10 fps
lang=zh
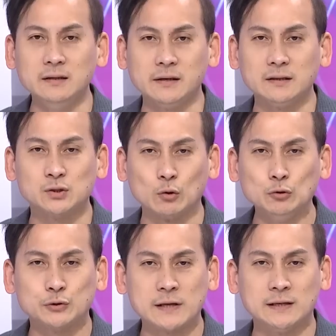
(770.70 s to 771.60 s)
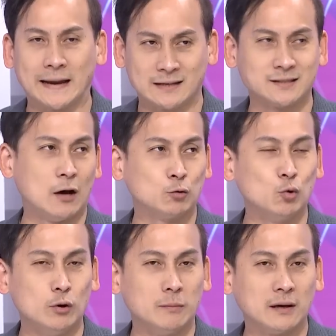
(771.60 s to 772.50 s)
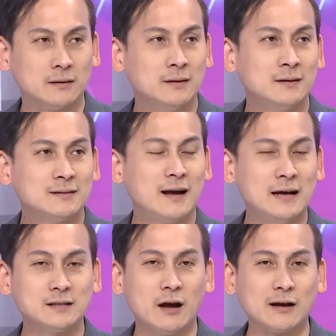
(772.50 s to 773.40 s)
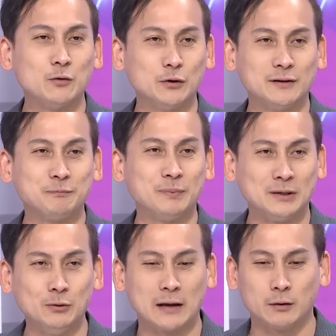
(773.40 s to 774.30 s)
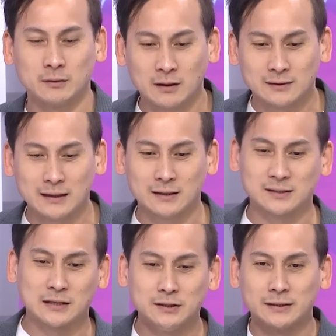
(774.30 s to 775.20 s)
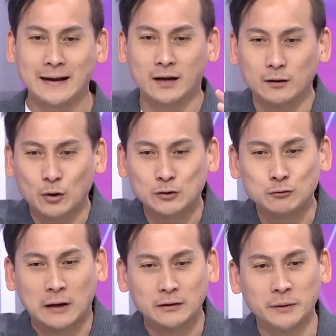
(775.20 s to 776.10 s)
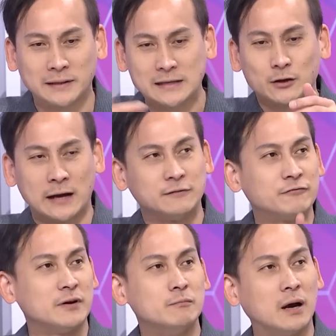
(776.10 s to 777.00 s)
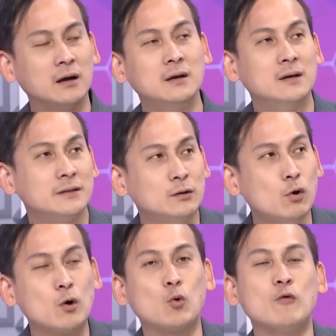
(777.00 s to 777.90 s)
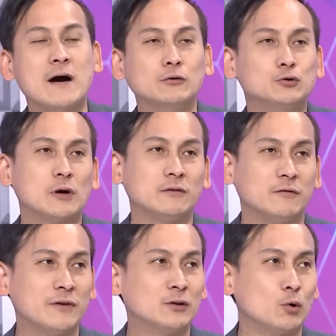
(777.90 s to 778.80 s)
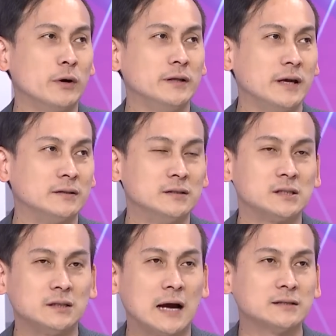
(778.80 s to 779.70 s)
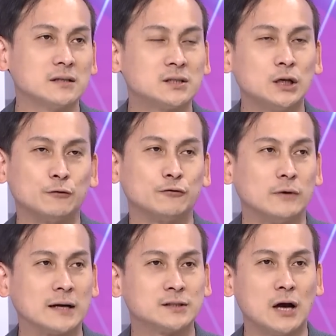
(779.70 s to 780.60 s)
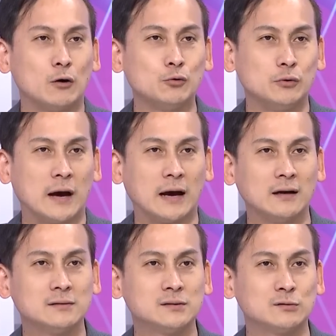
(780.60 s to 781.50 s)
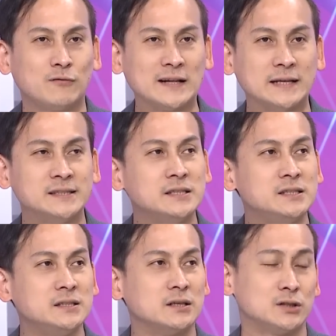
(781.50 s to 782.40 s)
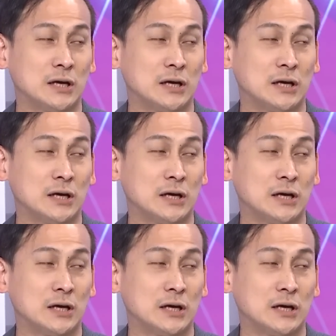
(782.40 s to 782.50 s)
一年的总预算是两兆多嘛，那按照韩国瑜的比喻，他就很像一个生日蛋糕推出来，对不对？大家就开始分嘛。你如果国防预算你分多一点，你其他像社福啊、教育啊、发展经济